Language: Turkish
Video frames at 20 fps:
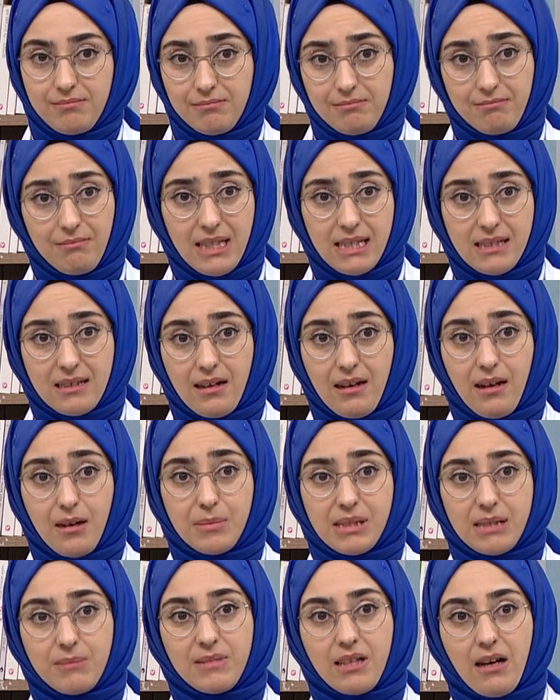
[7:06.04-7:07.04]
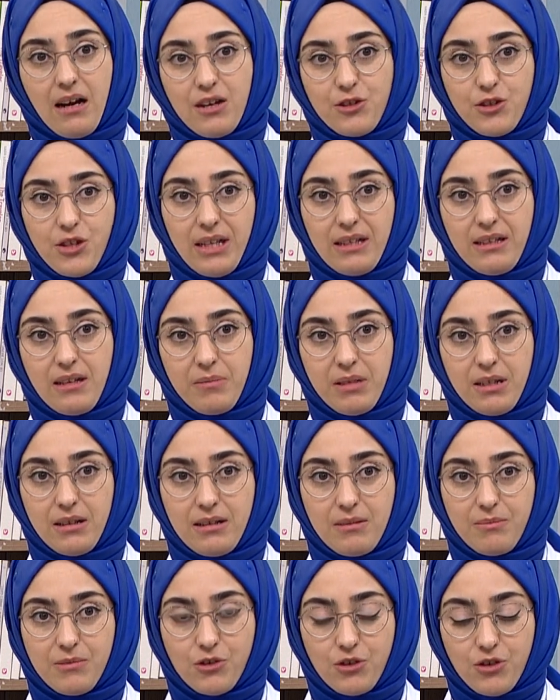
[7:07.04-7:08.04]
Mesela bizim tercih
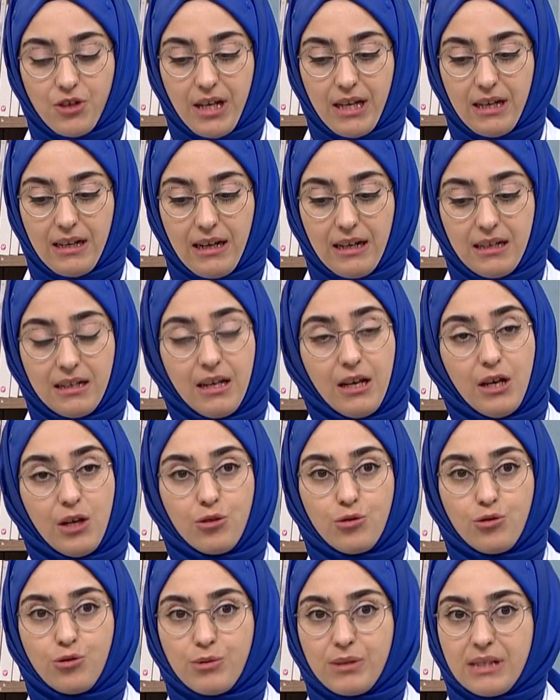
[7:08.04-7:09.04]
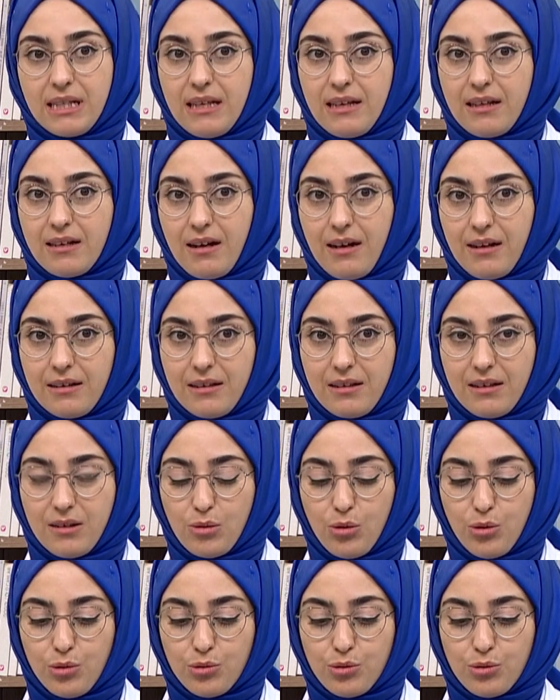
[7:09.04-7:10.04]
edebildiğimiz şeyler cüzi
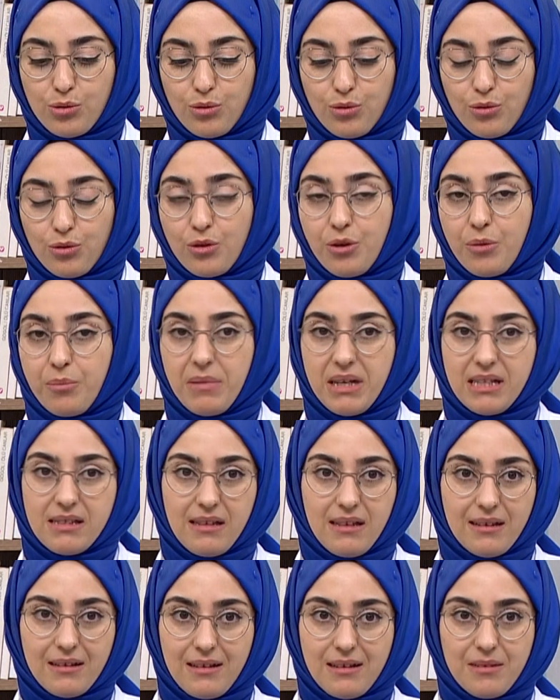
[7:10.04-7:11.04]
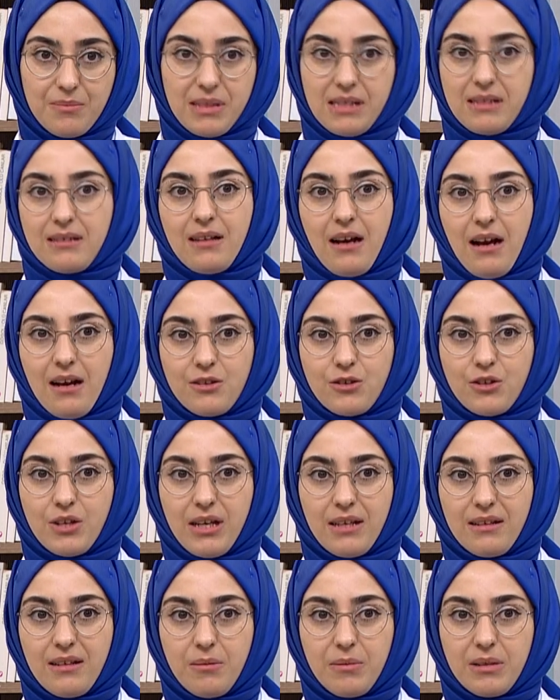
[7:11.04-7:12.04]
iradenin konusudur. Mesleklerimizi
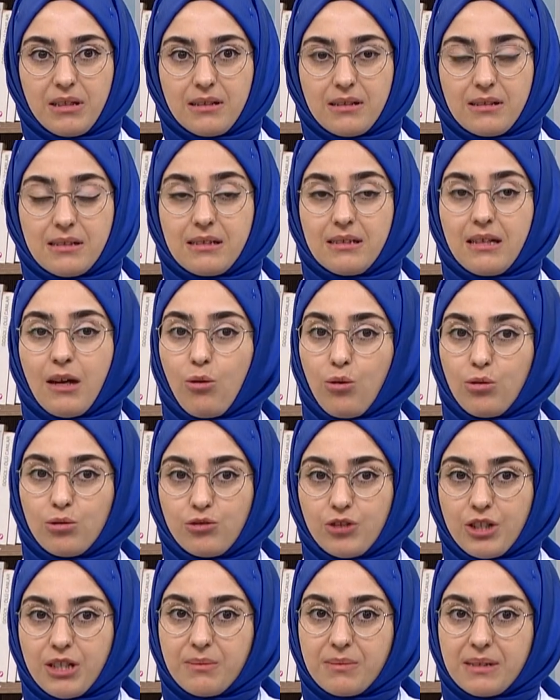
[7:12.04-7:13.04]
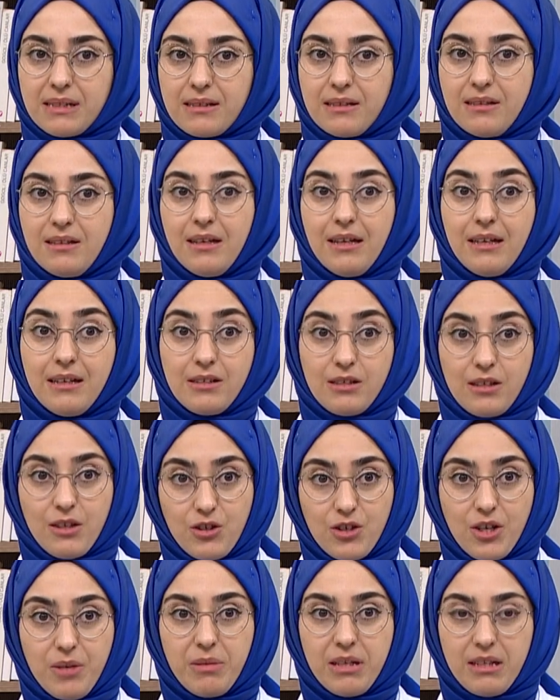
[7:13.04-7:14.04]
tercih edebiliriz. Ne olacağımızı
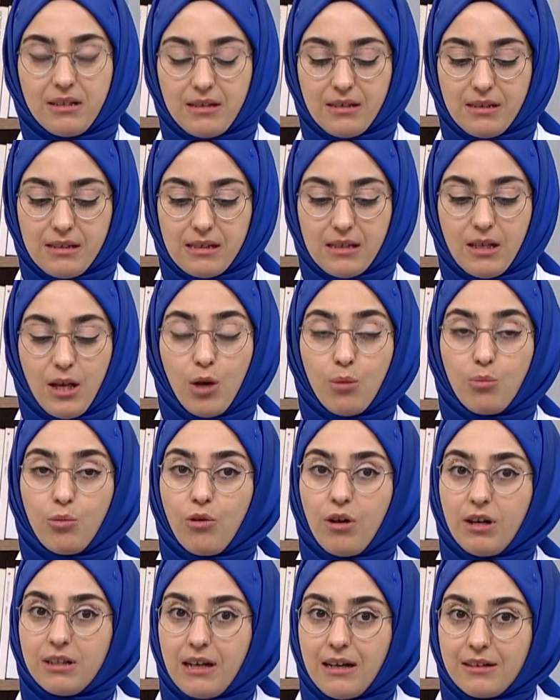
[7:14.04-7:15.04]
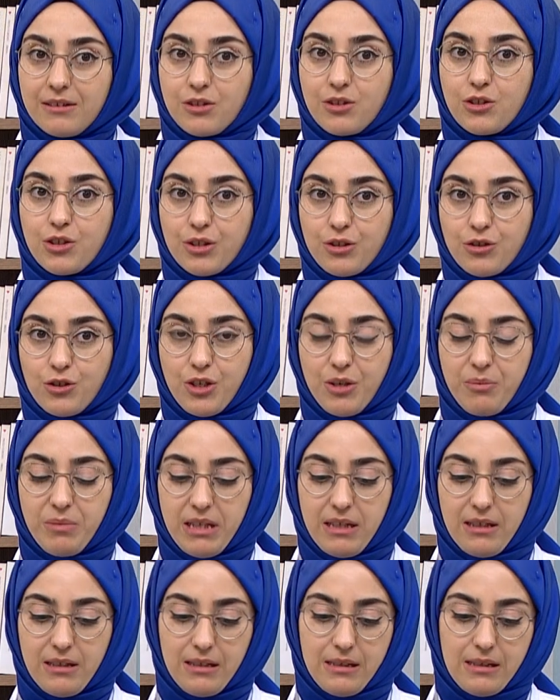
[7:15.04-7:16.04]
seçebiliriz. Bu alanda
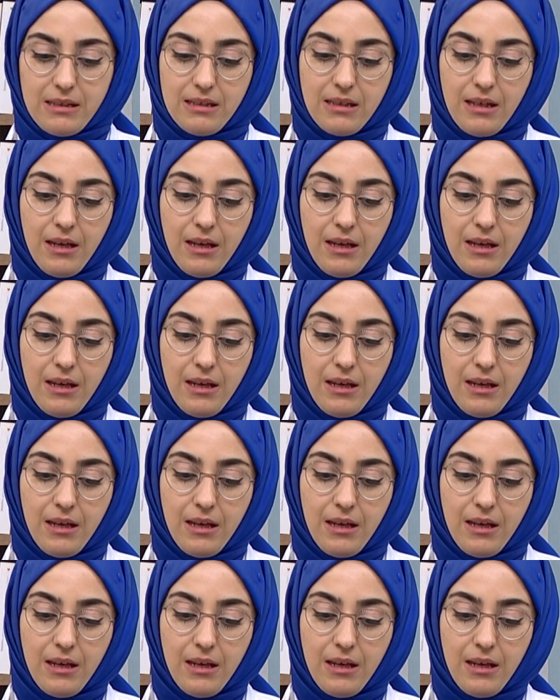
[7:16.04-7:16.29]
çalışabiliriz.